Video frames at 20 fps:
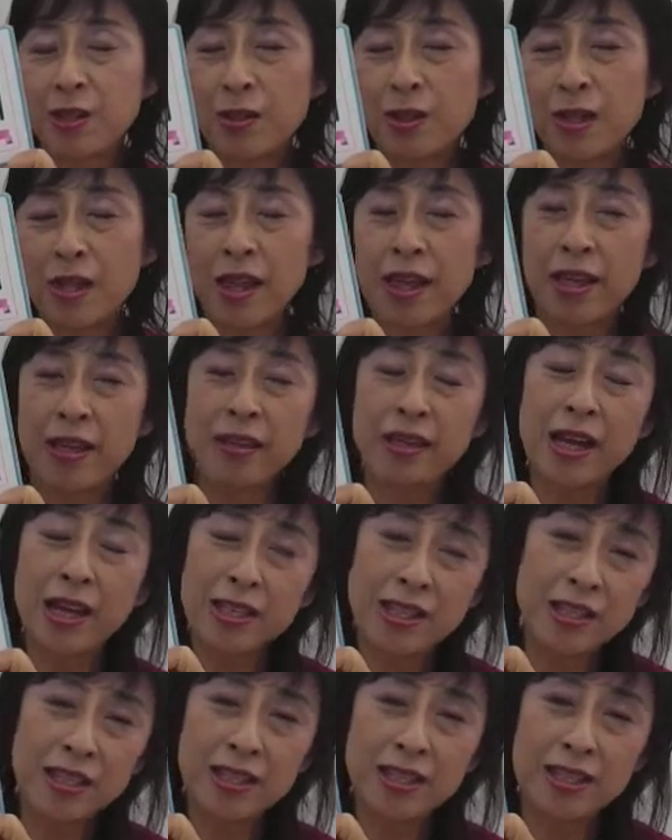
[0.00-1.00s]
えー、大
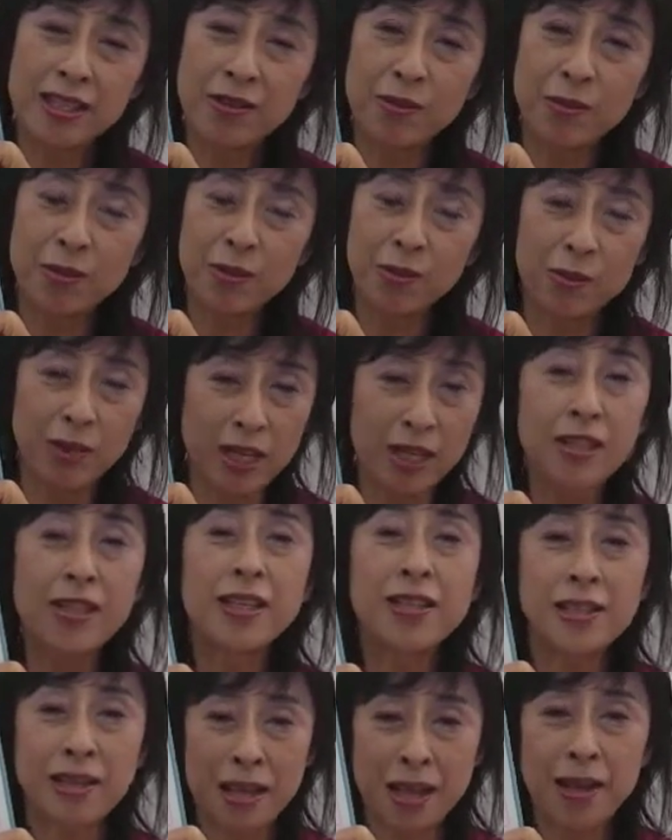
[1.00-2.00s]
事にしていること何で
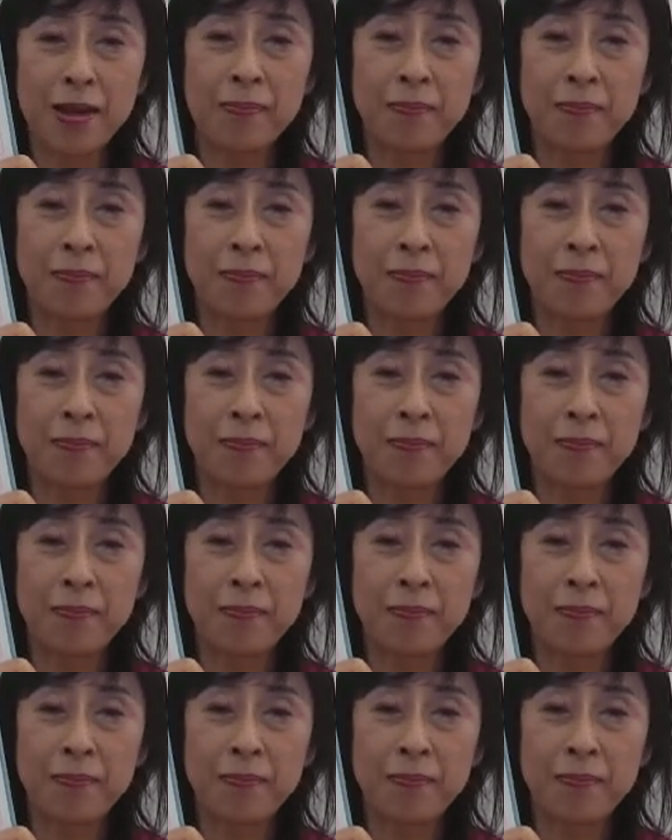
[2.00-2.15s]
すか？